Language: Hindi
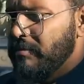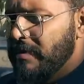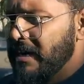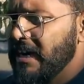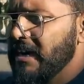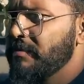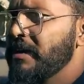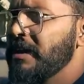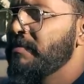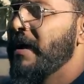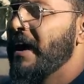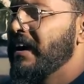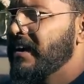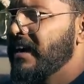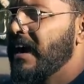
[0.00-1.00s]
बेटा ये मेरी
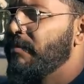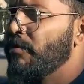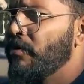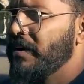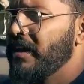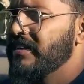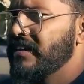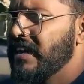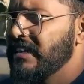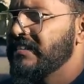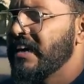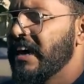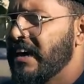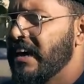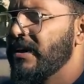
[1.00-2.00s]
बाइक खराब हो गई है जरा
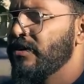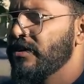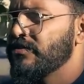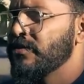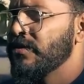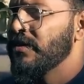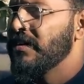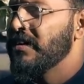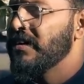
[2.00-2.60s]
चेक कर लो इसको